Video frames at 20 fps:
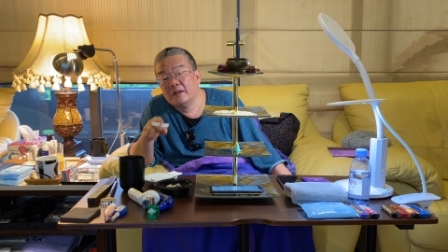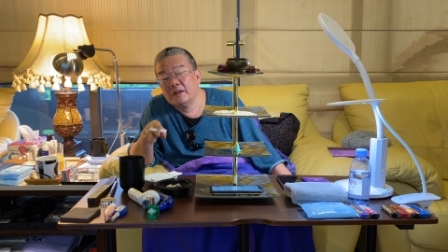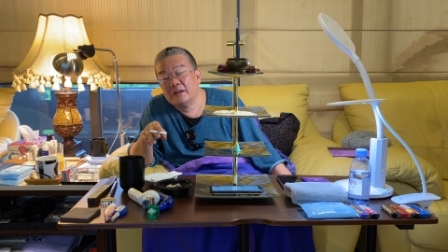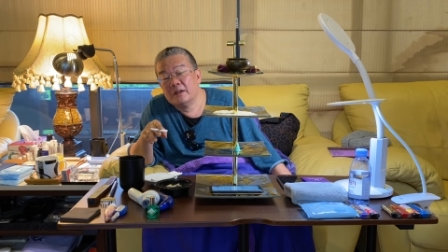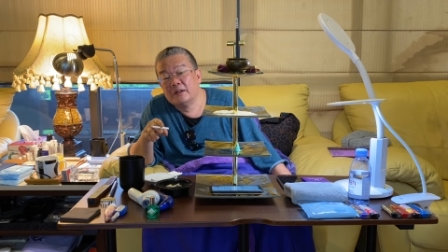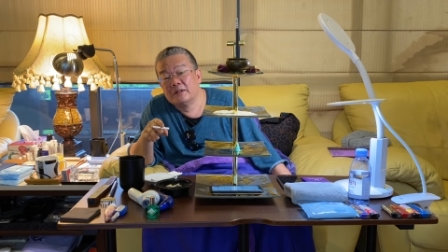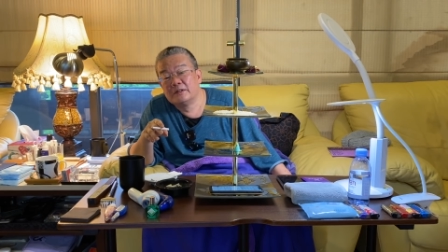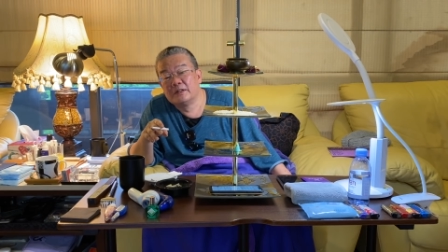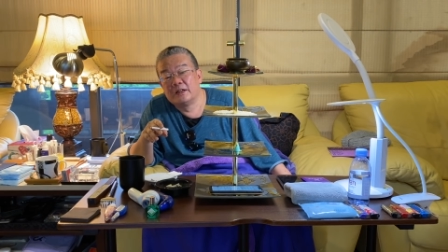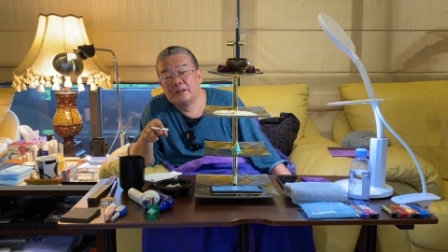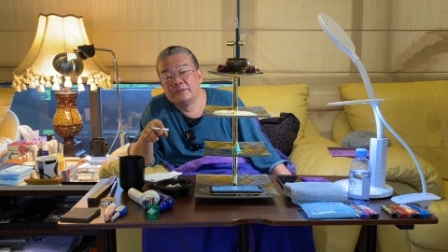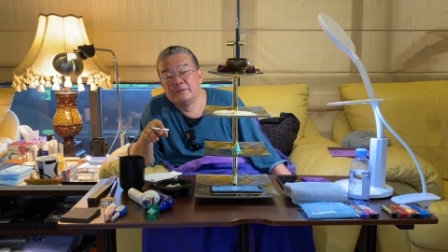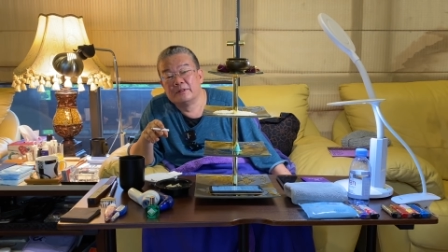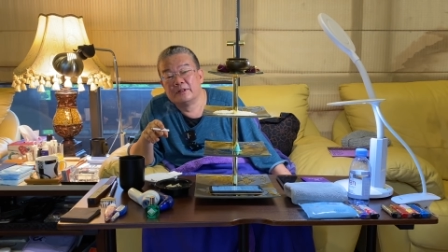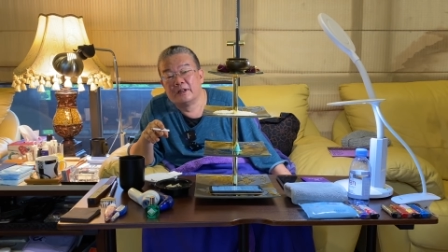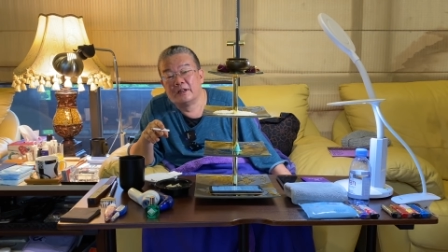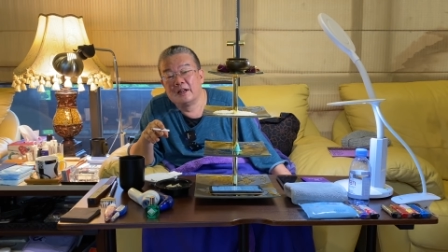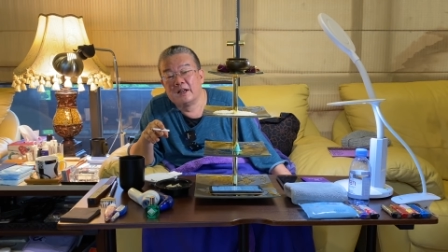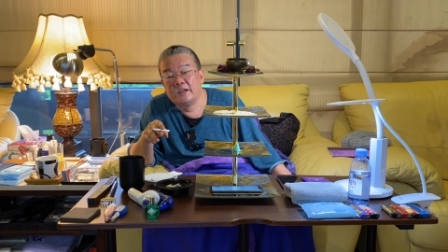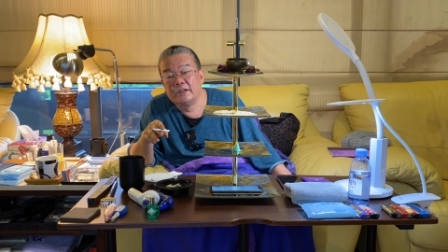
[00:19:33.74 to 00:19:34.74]
让你们
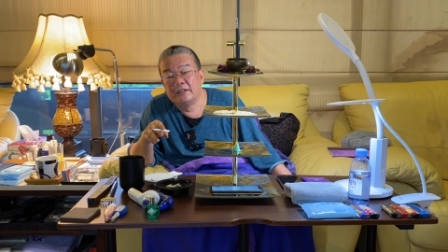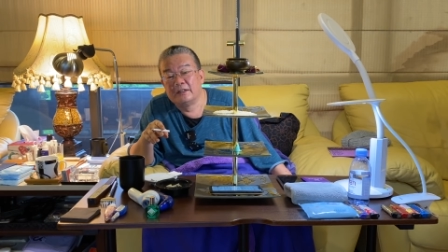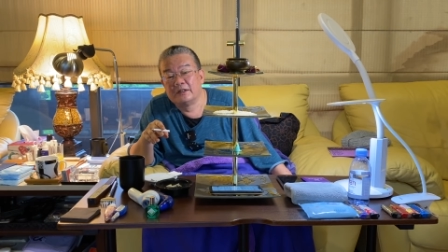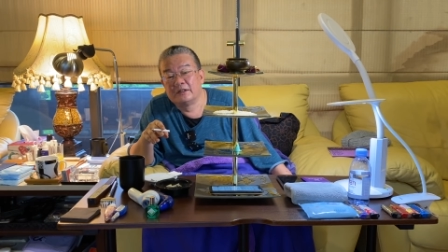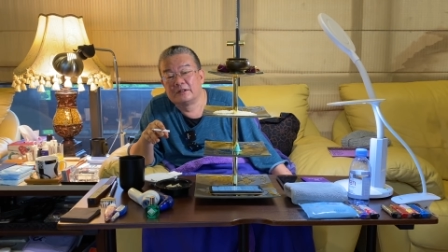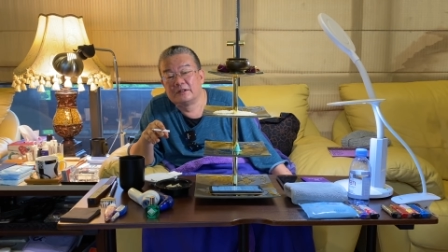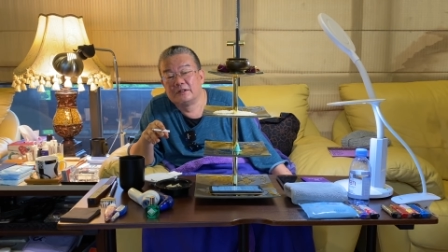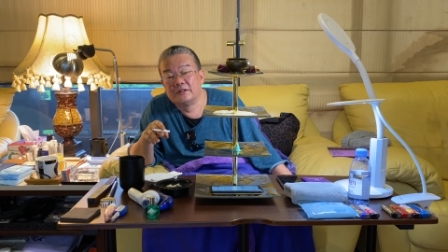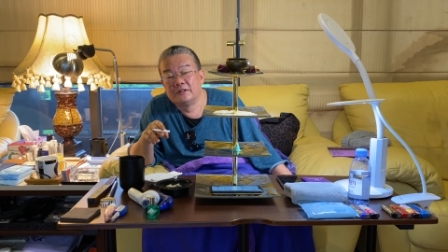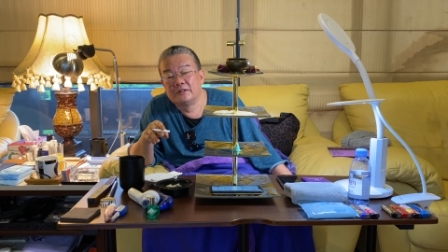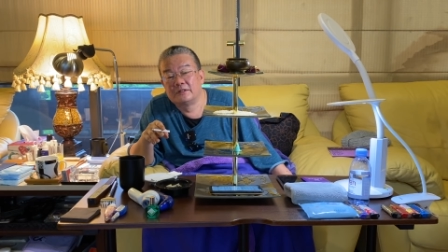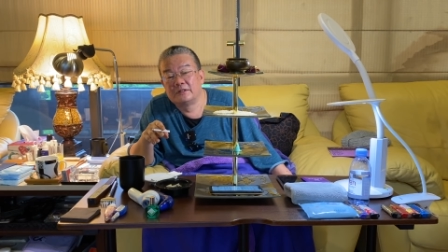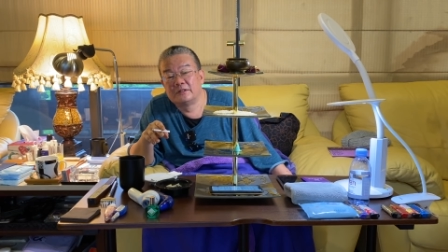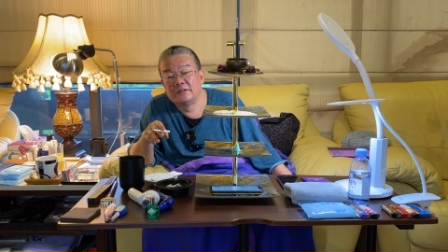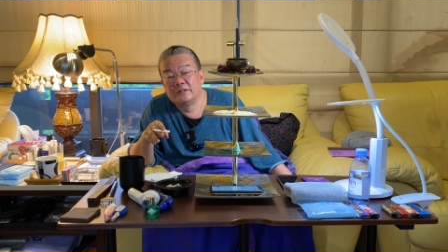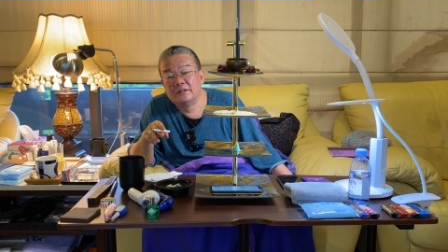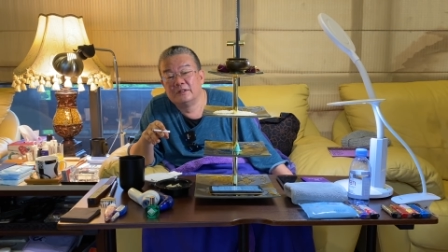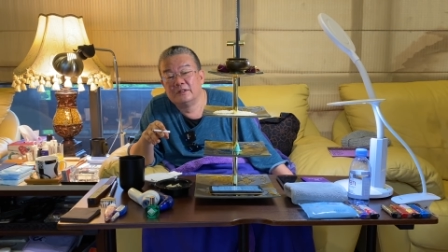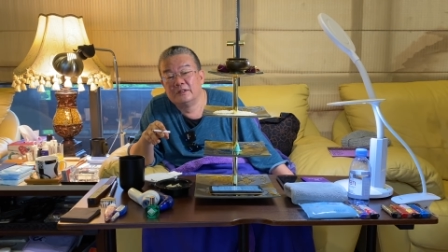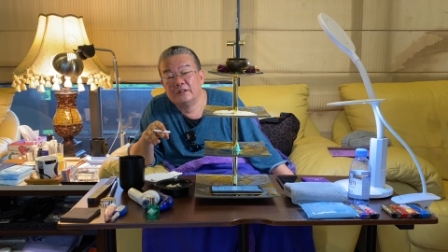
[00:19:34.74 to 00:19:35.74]
的赖呢都
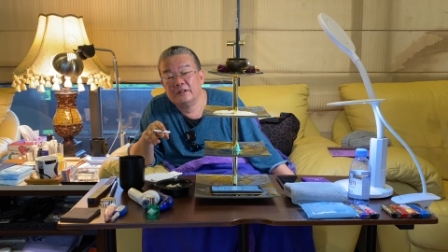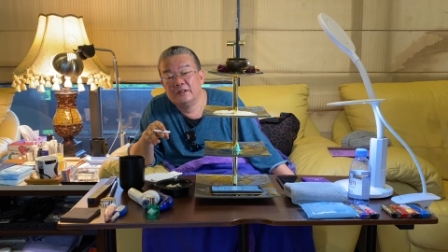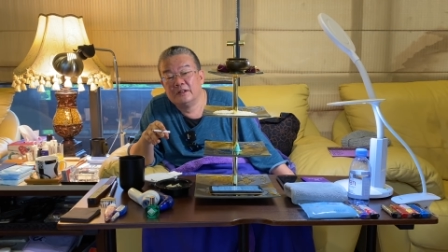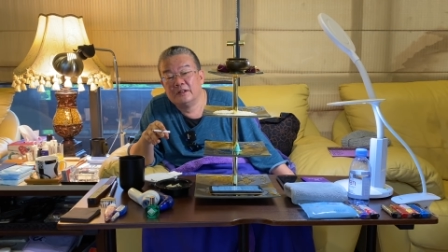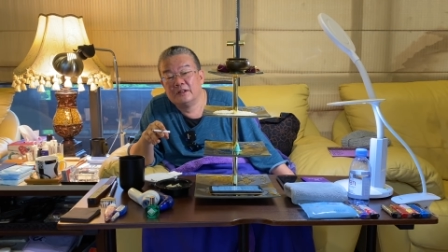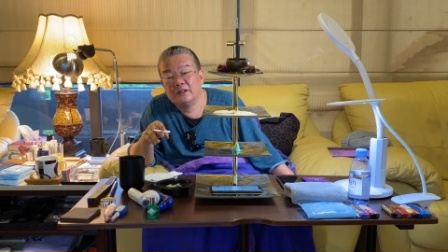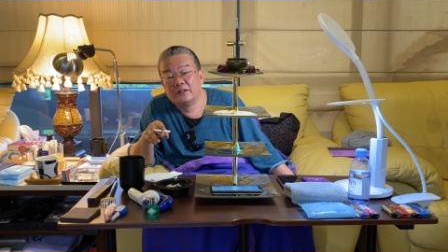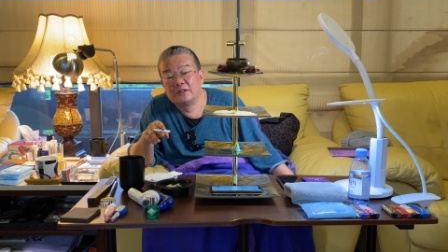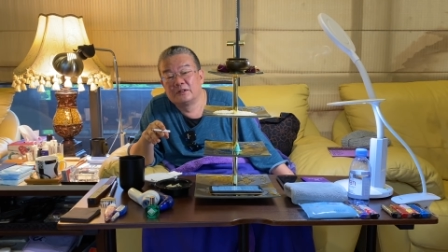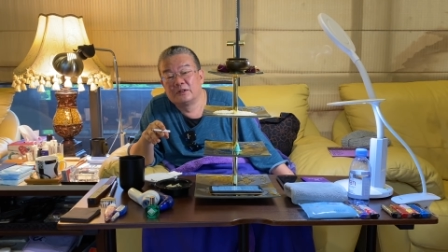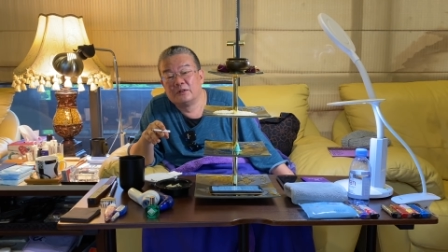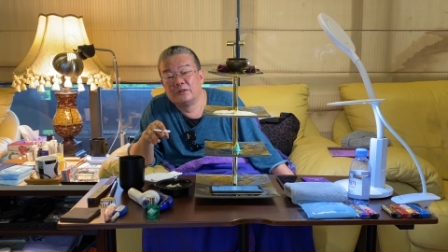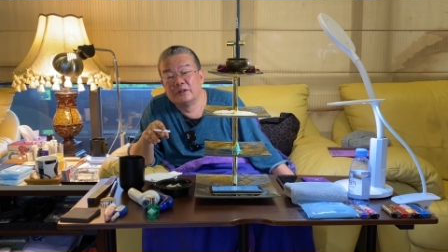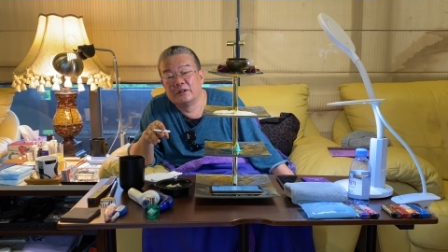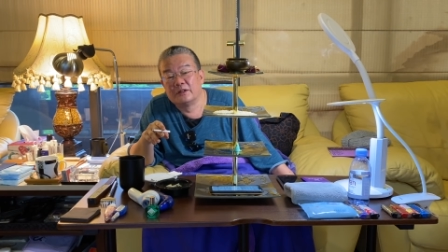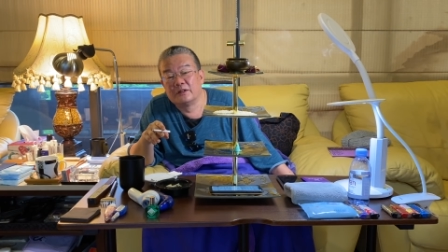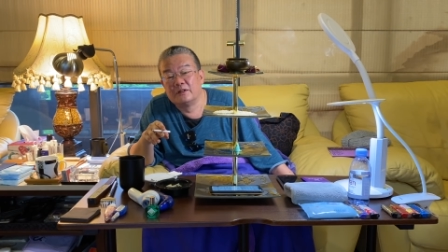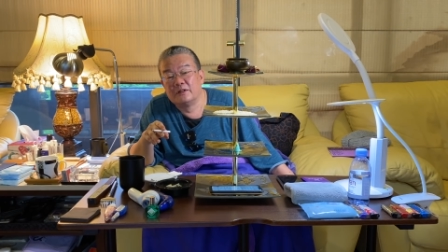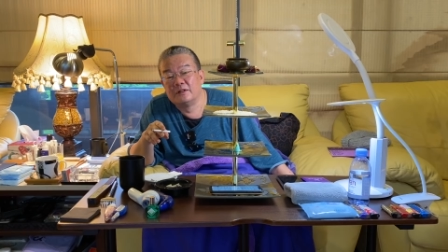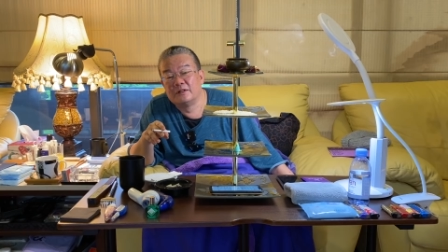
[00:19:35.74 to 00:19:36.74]
都
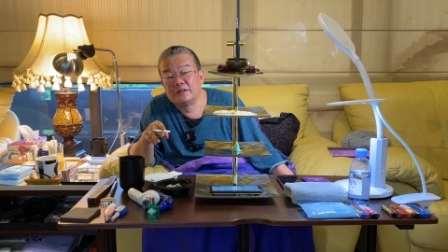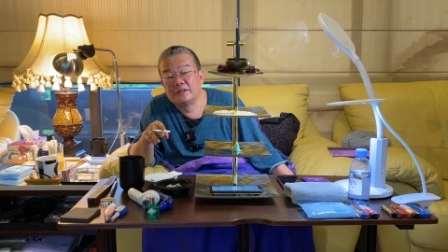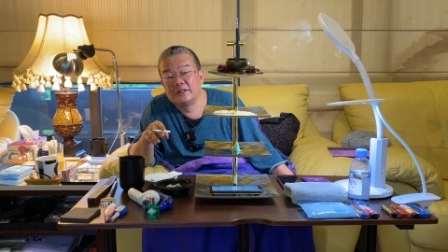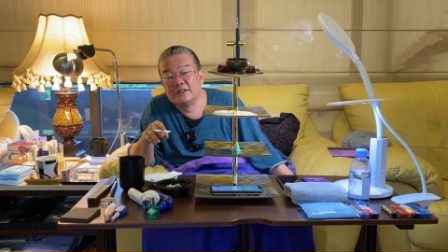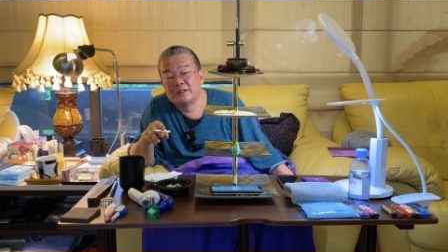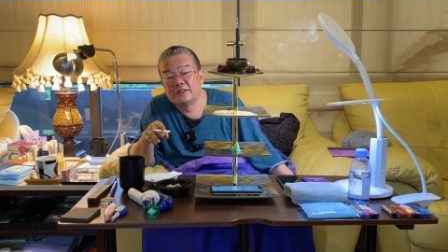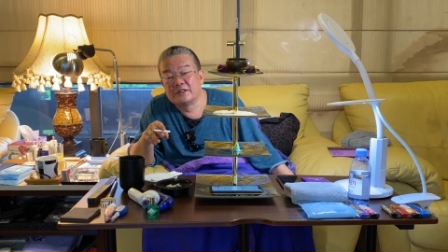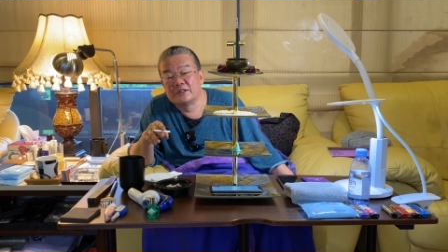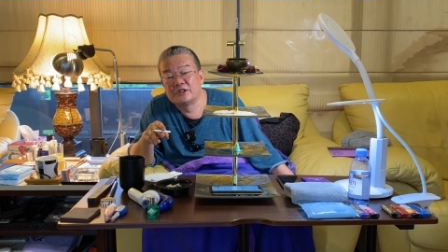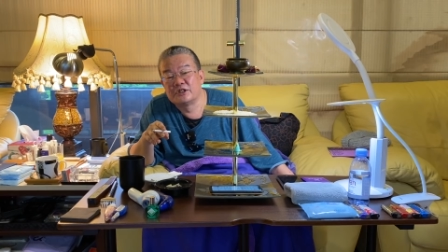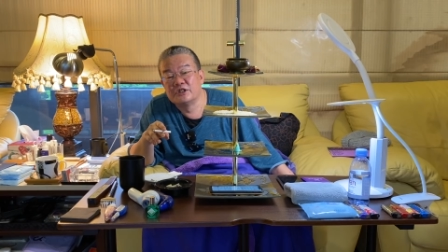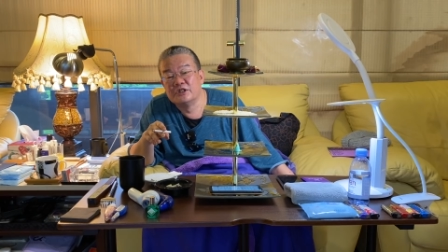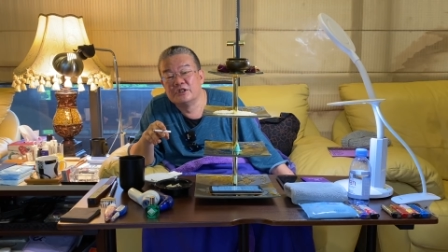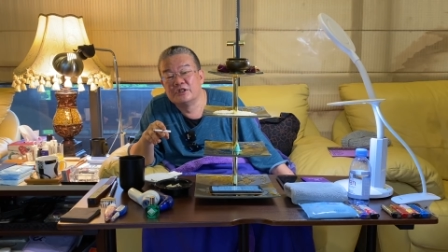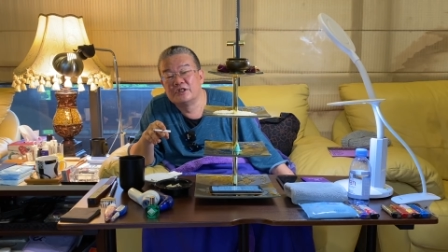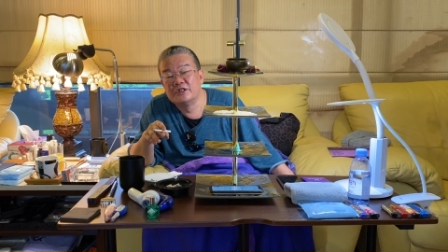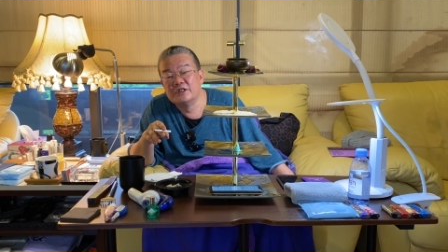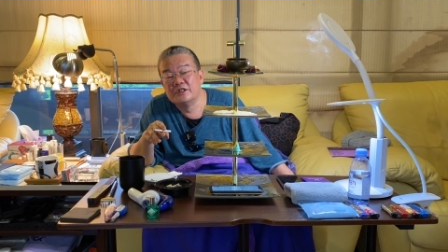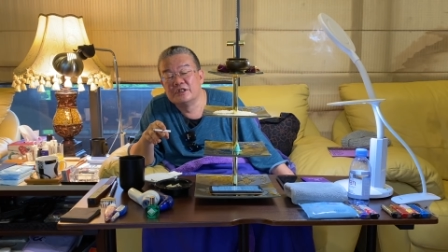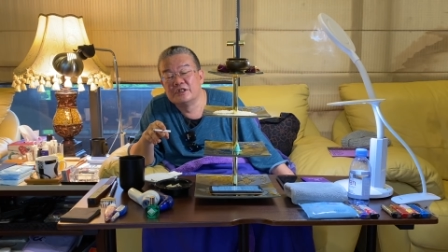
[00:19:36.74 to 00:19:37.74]
能够这样子清
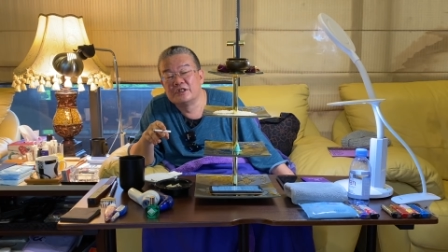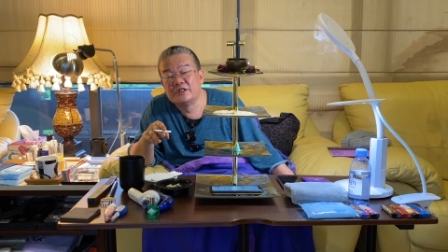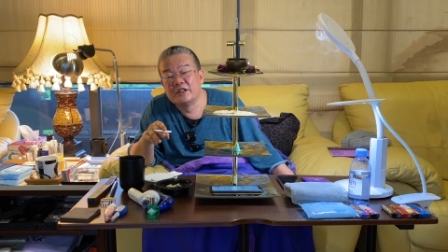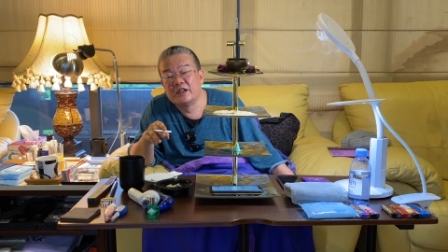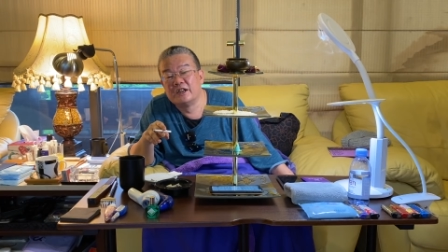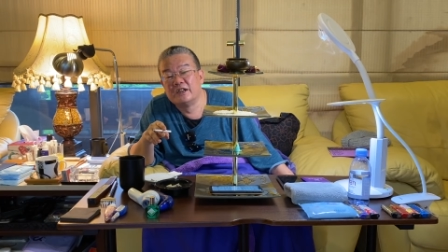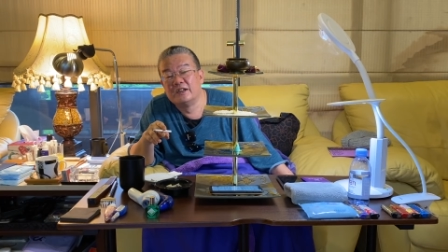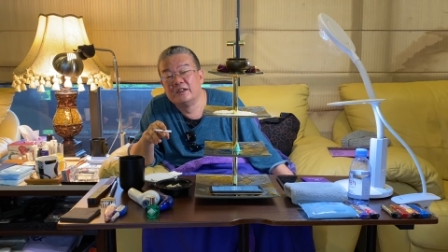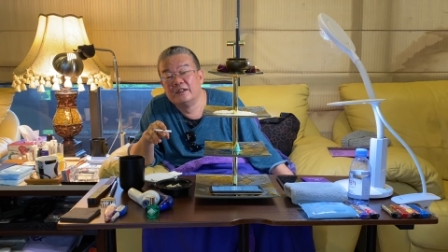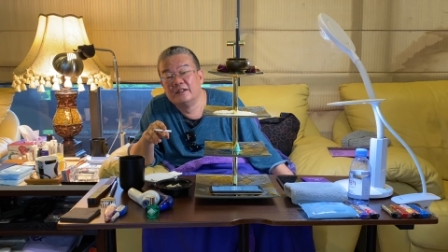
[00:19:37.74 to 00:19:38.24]
静一下，